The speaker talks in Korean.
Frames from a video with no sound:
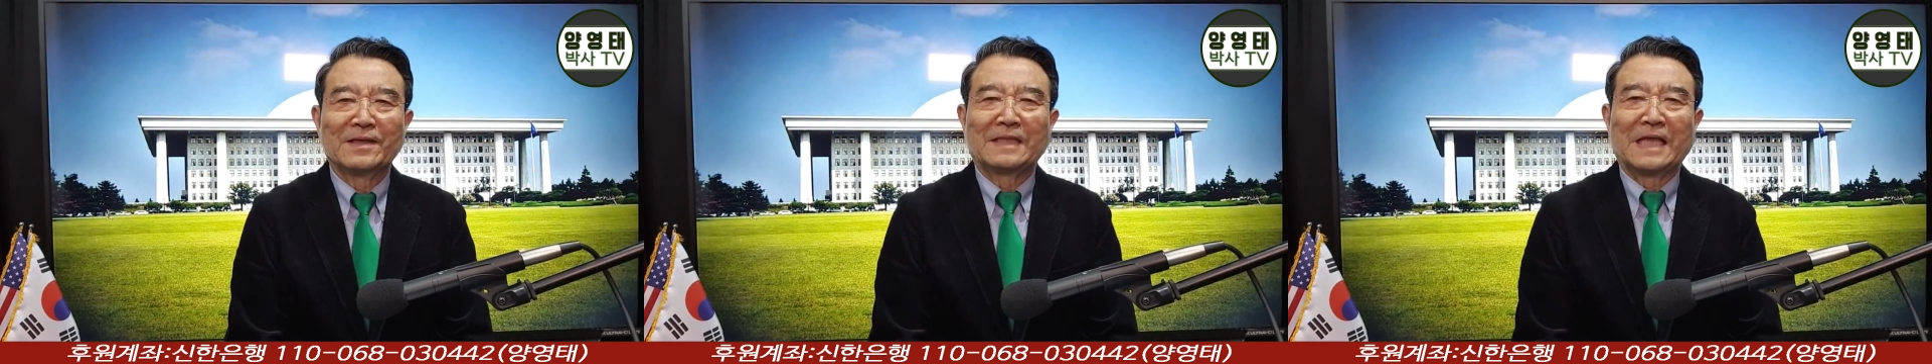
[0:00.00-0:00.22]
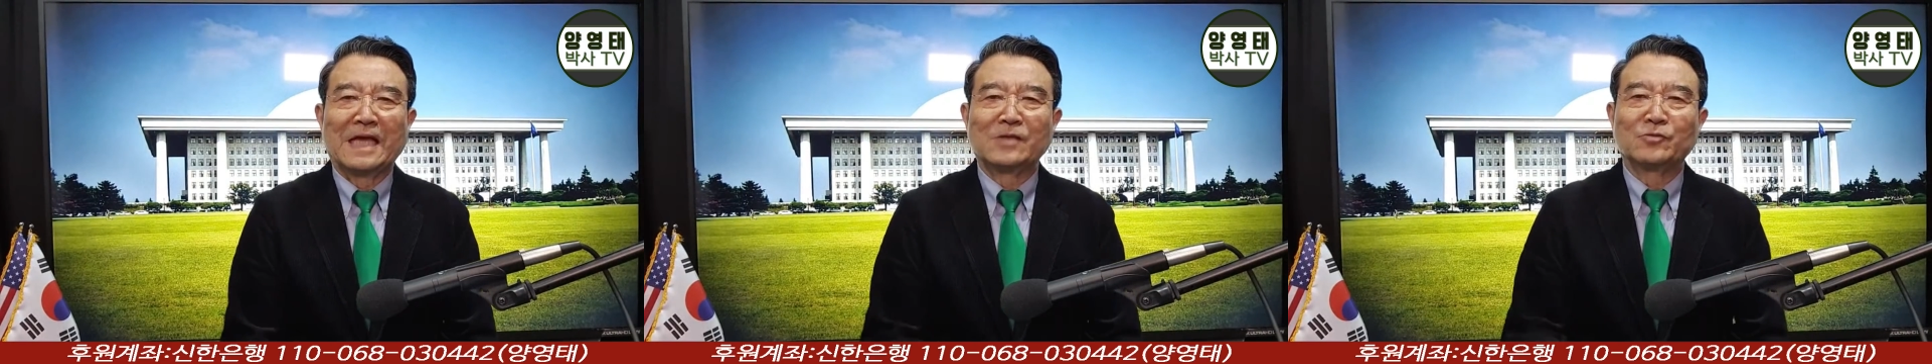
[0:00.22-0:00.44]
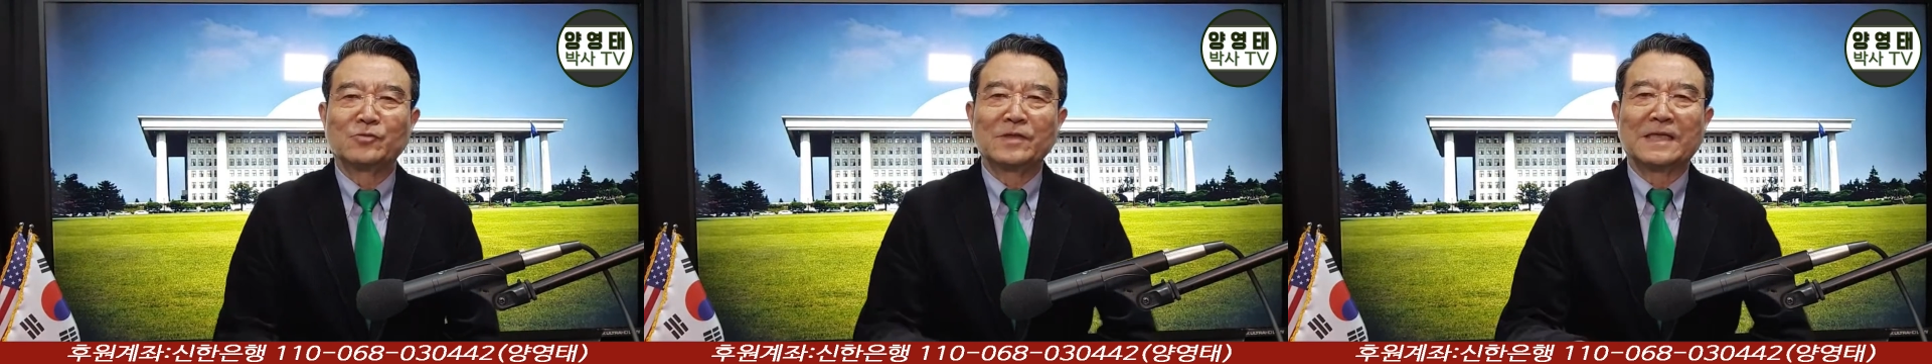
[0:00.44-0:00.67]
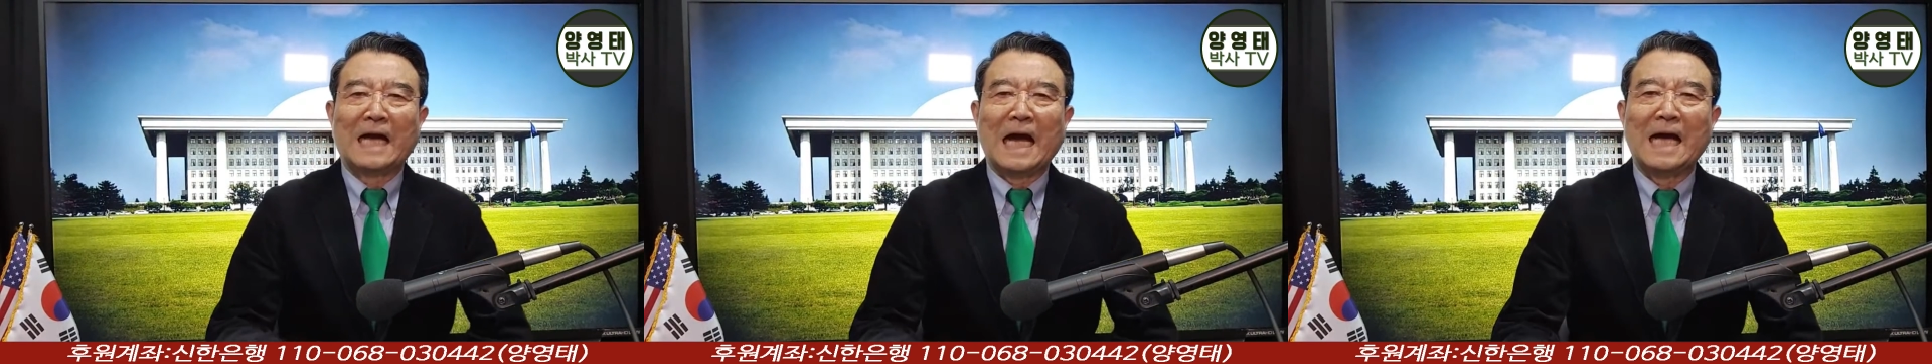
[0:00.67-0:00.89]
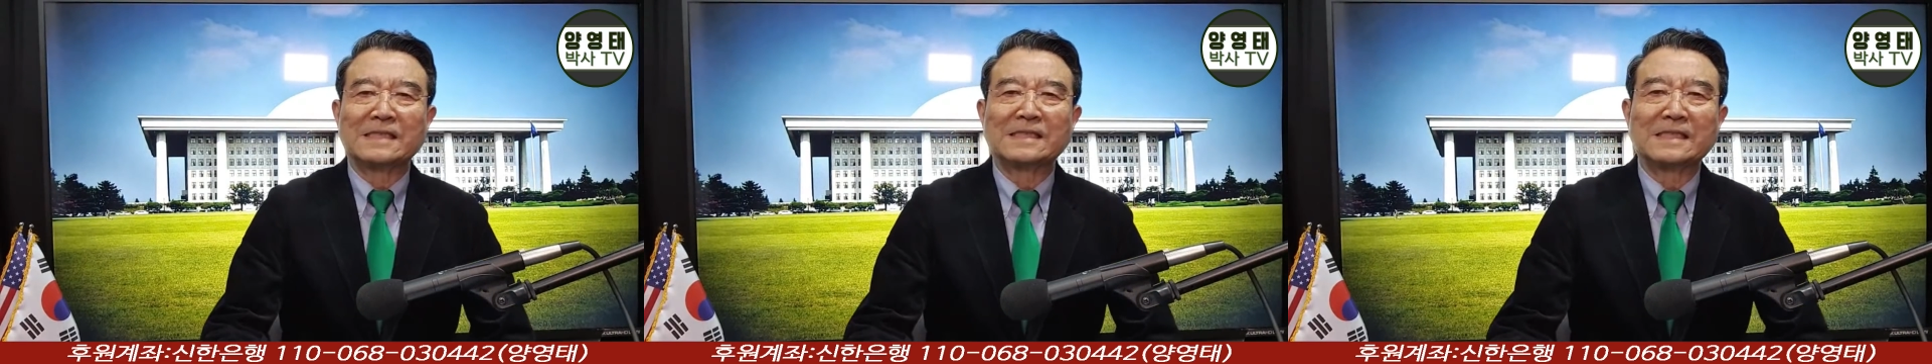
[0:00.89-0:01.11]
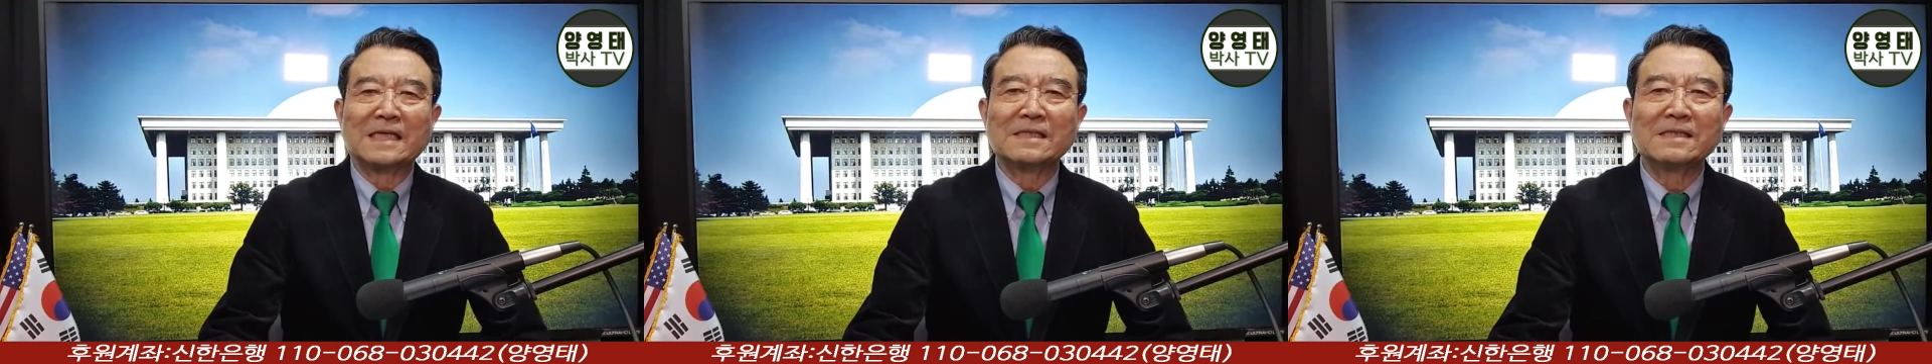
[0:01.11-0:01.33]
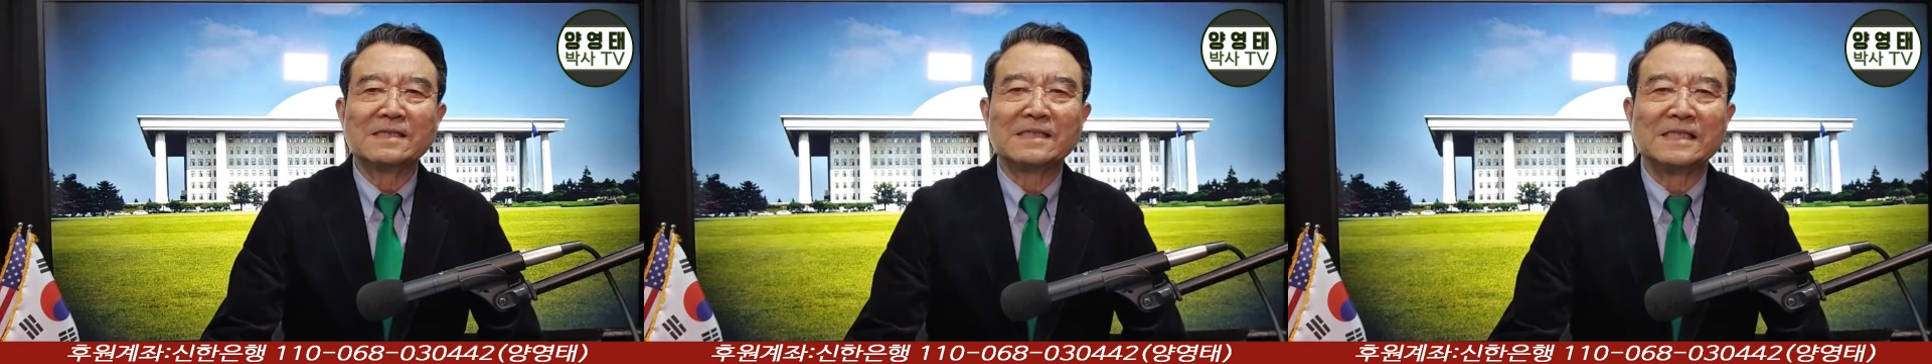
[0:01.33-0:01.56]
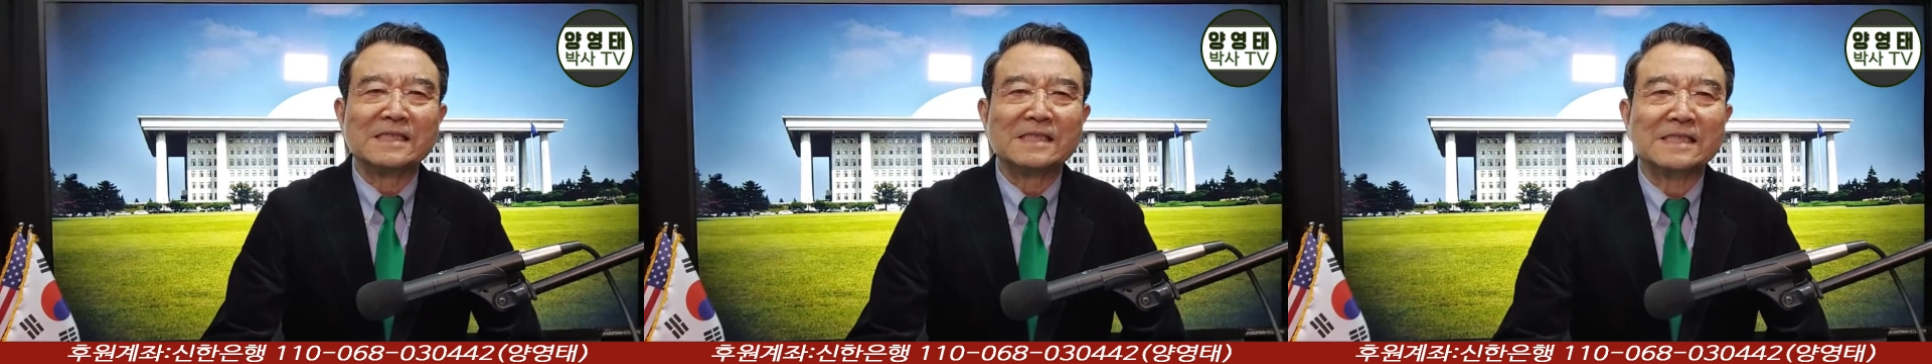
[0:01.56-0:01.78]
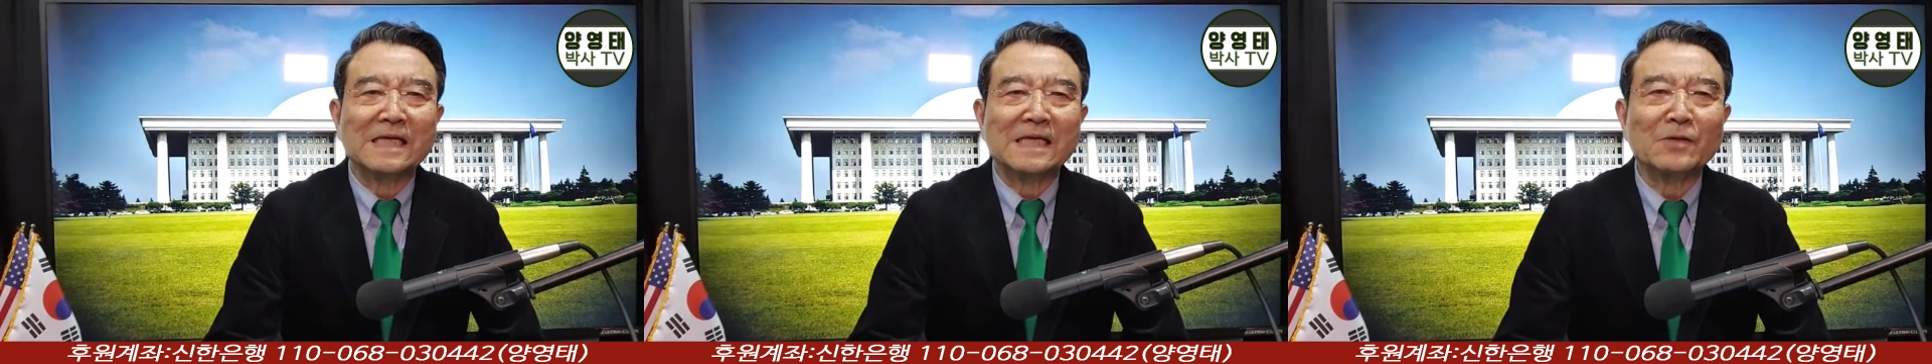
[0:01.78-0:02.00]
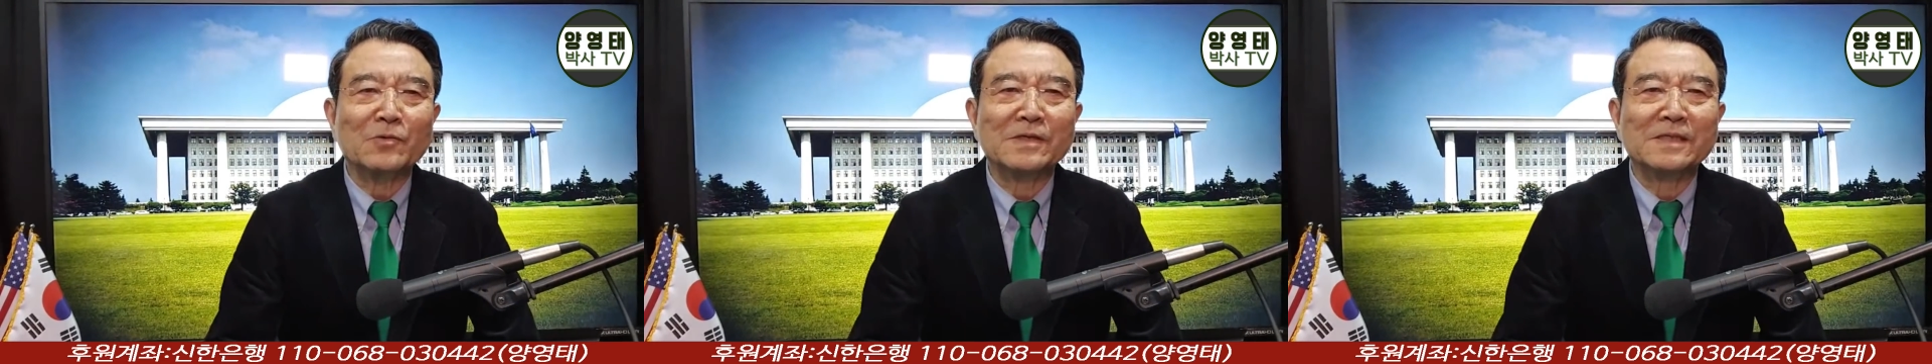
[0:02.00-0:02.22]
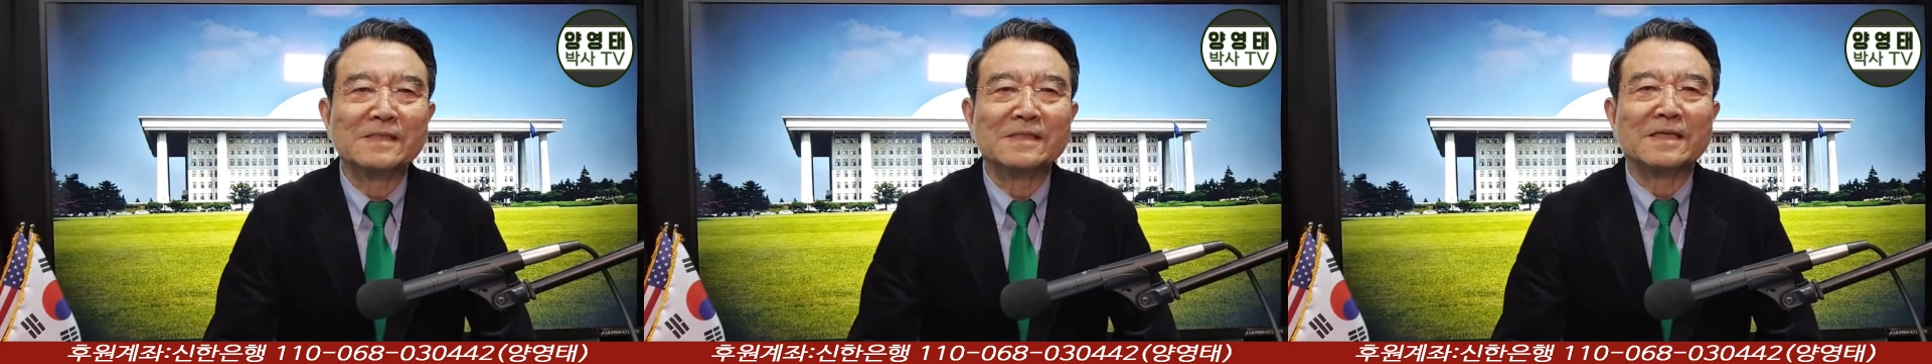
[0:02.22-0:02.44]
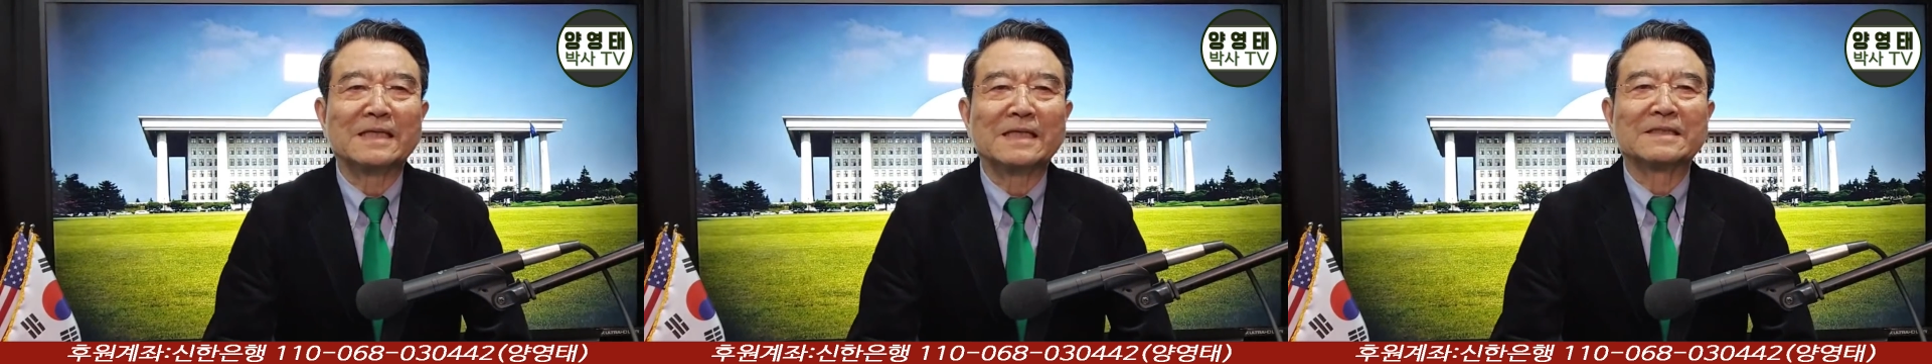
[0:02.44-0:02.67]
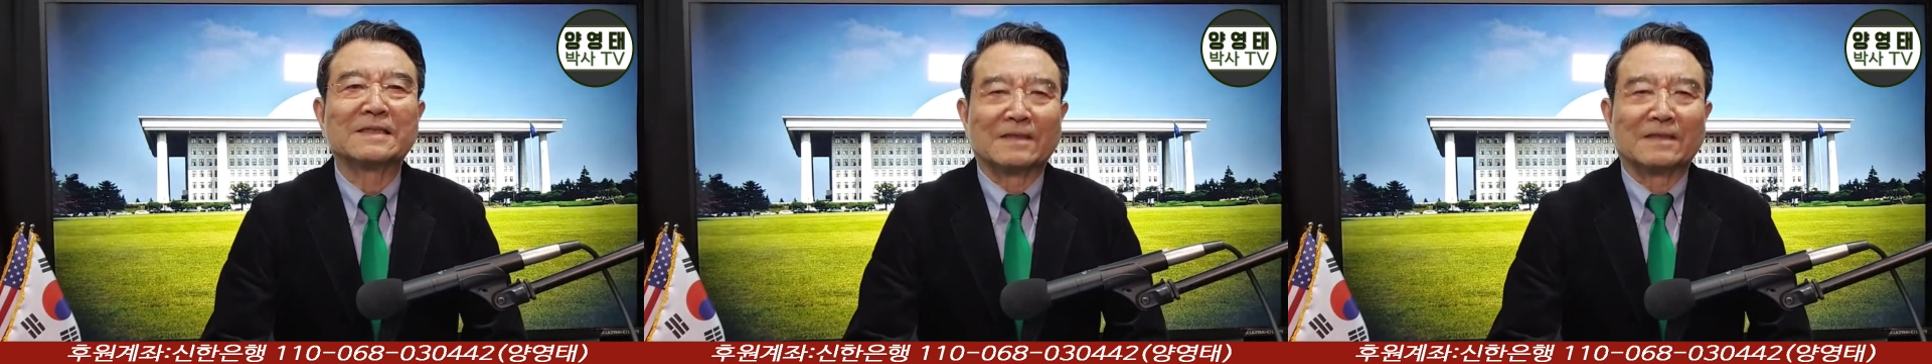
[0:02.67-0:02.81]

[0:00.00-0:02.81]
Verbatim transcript: 대중이 가짜를 진짜로 인정하는